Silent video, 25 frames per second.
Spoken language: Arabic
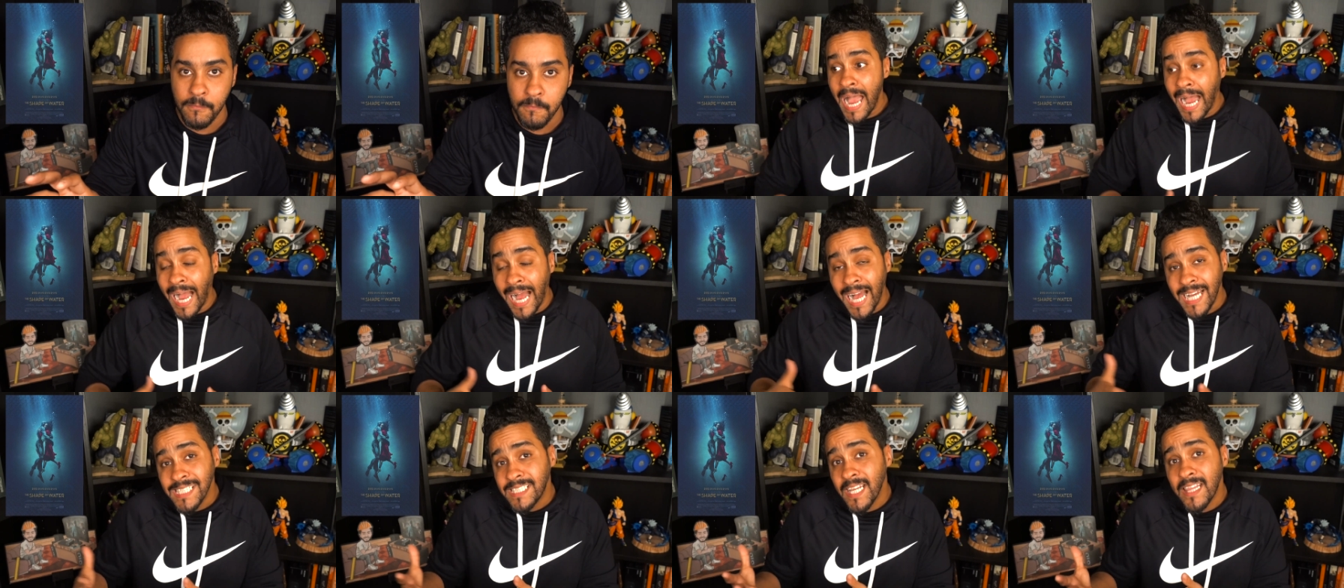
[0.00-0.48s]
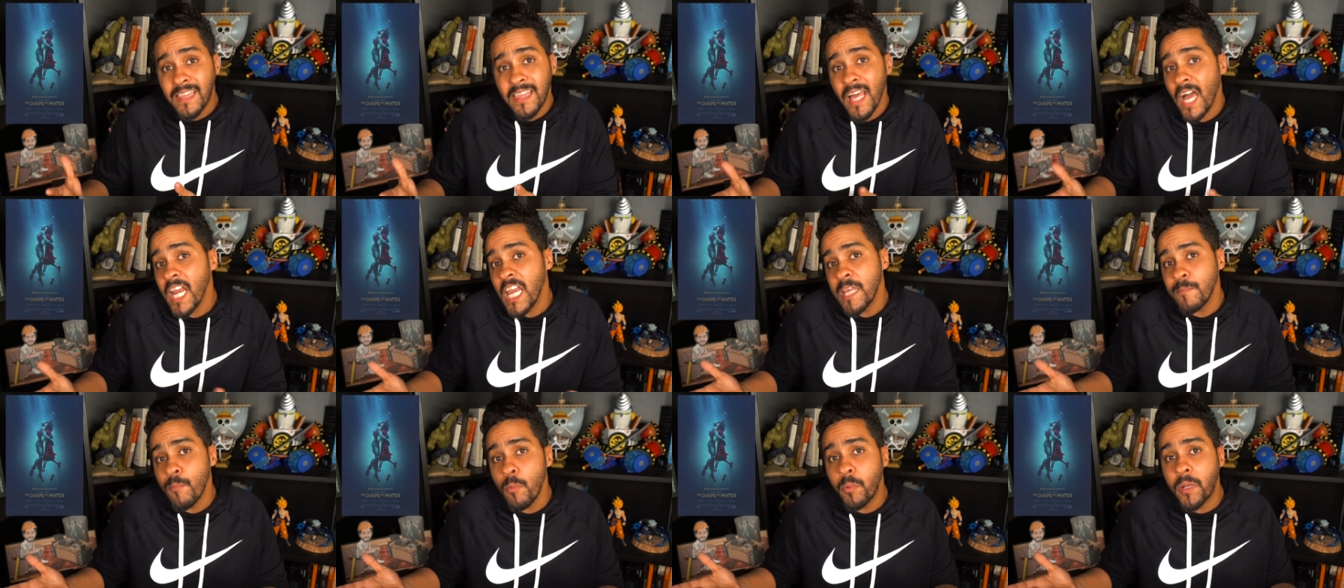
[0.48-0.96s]
حاجه
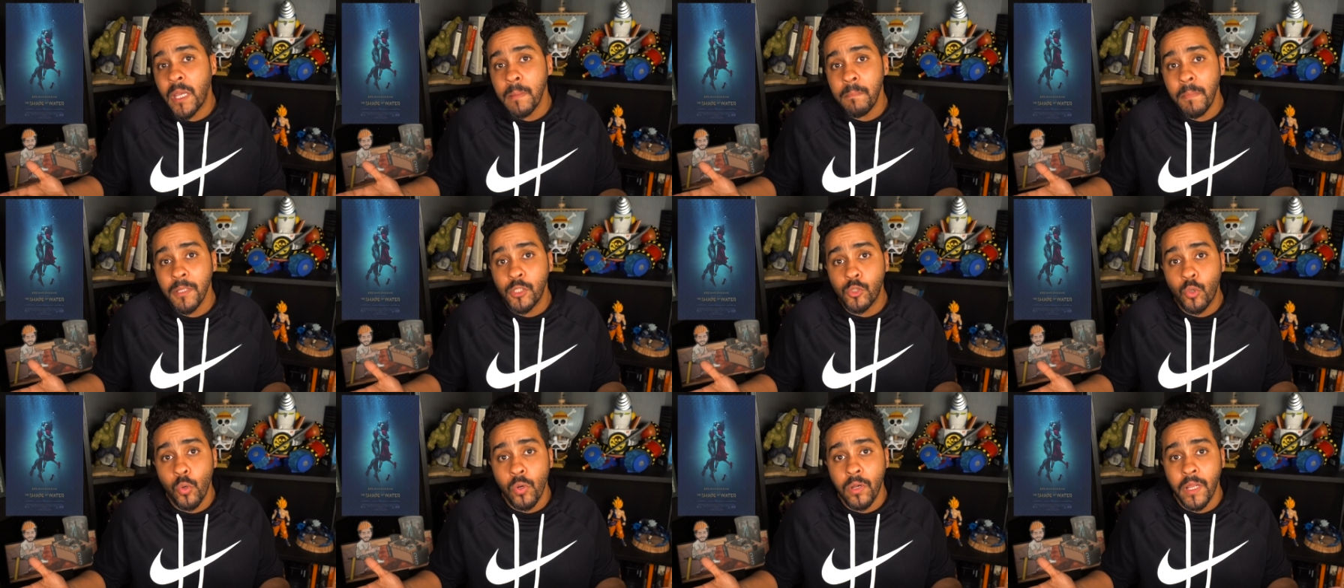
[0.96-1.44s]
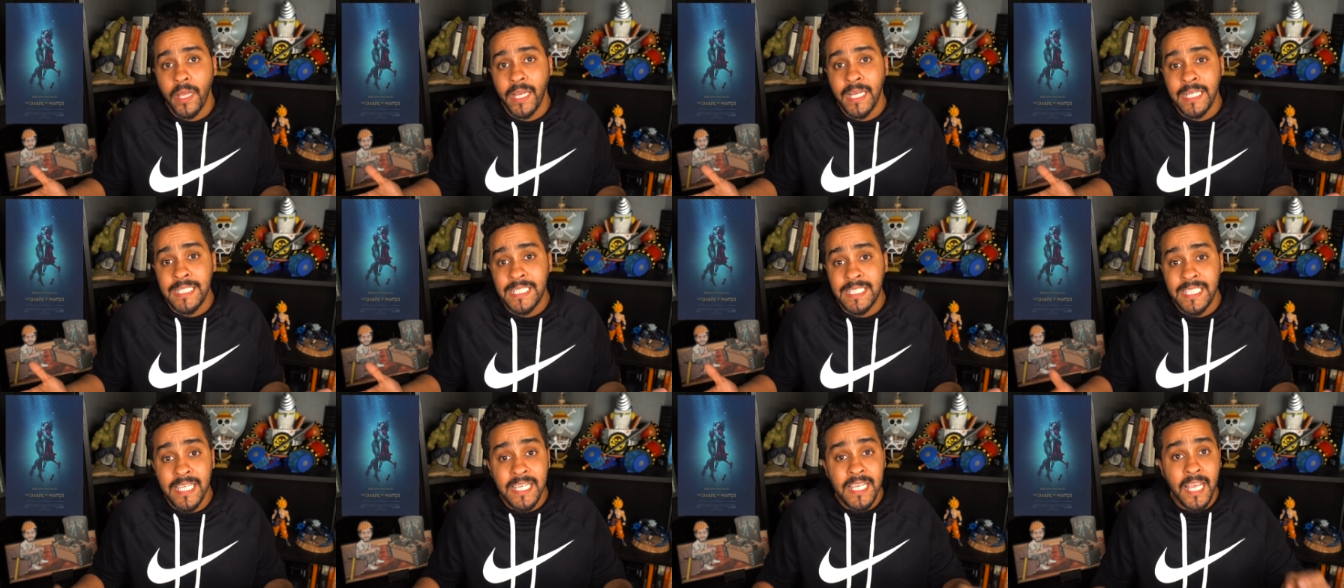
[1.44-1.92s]
ثانيه ممكن ما تكون
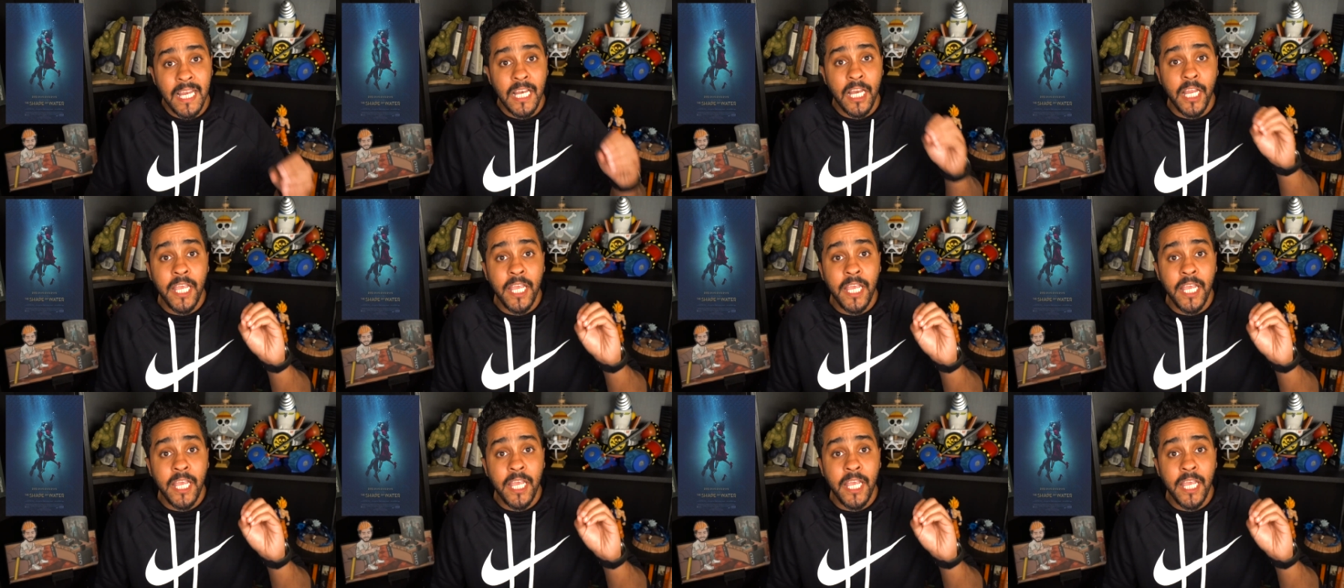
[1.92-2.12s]
رئيسيه